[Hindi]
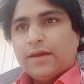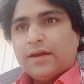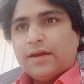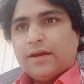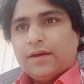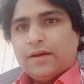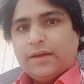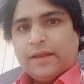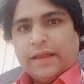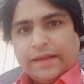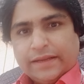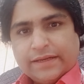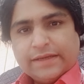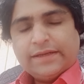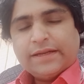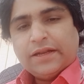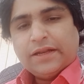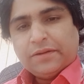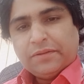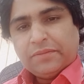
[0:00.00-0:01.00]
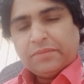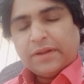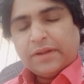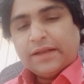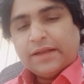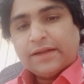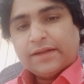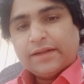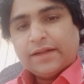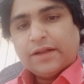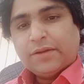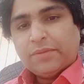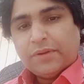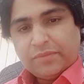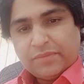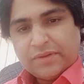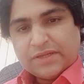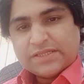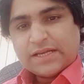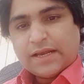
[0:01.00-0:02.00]
एंटरटेनमेंट
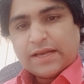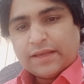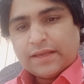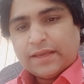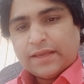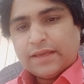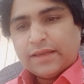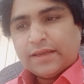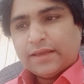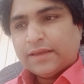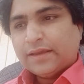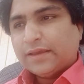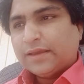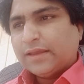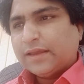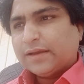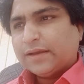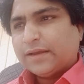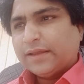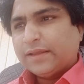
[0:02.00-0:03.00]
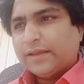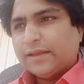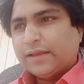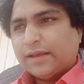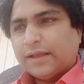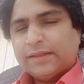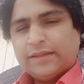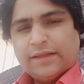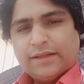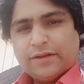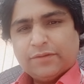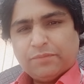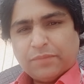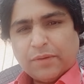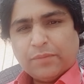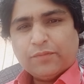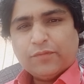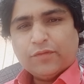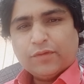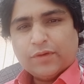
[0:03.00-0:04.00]
एंटरटेनमेंट में जाके या कहीं अदर
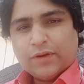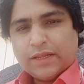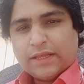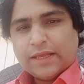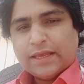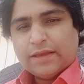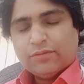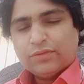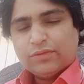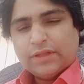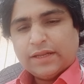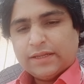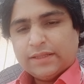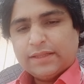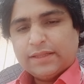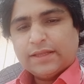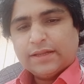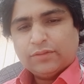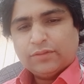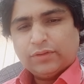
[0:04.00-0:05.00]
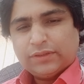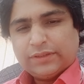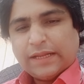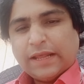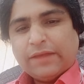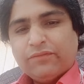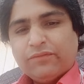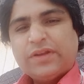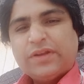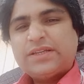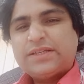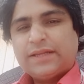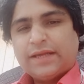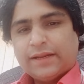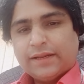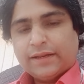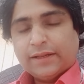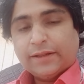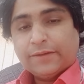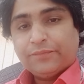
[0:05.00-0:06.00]
पब वॉल के उधर इधर और टाइम वेस्ट
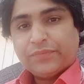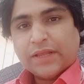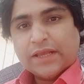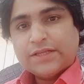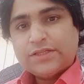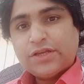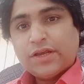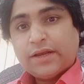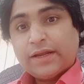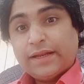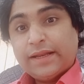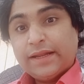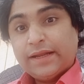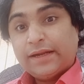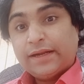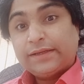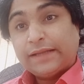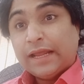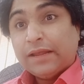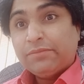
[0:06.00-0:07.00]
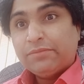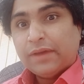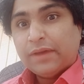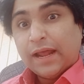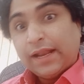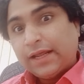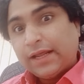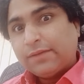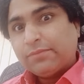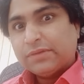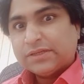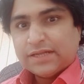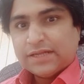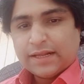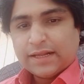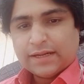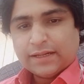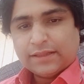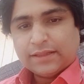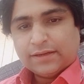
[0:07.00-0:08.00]
कर रहे हैं एंजॉय करने का टाइम अलग
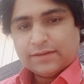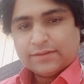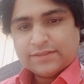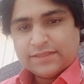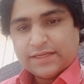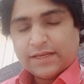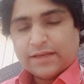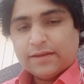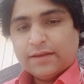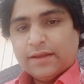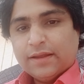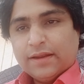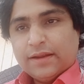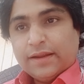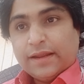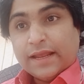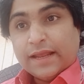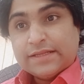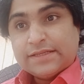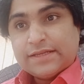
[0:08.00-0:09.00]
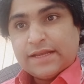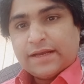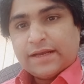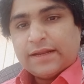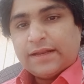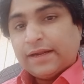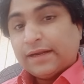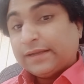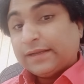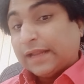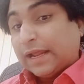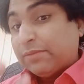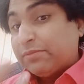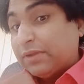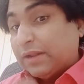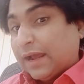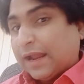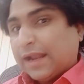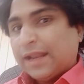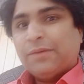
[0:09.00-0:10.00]
मसला रहता ठीक है एंजॉय करने का टाइम
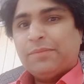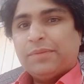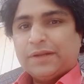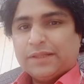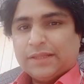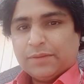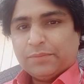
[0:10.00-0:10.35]
निकालना पड़ता